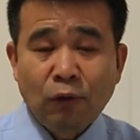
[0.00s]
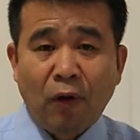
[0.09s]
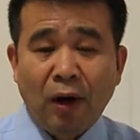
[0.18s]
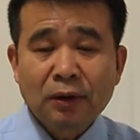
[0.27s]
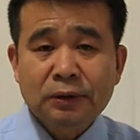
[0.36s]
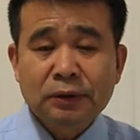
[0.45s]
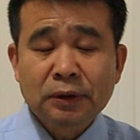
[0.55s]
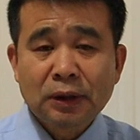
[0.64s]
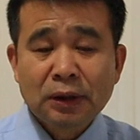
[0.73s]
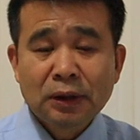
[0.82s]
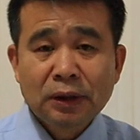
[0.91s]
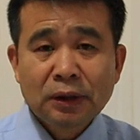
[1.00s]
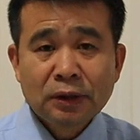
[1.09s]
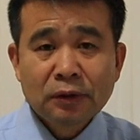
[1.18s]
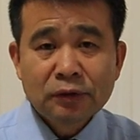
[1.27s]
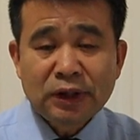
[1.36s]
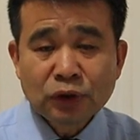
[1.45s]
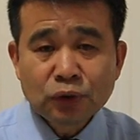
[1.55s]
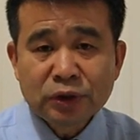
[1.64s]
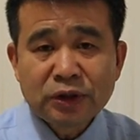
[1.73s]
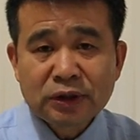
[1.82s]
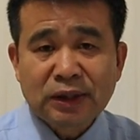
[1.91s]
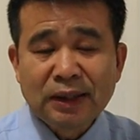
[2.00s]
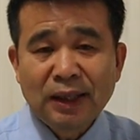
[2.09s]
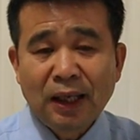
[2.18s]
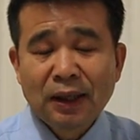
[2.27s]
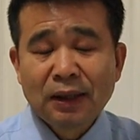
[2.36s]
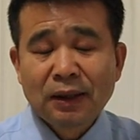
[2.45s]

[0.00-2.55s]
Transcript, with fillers: 我。耶稣是神呢，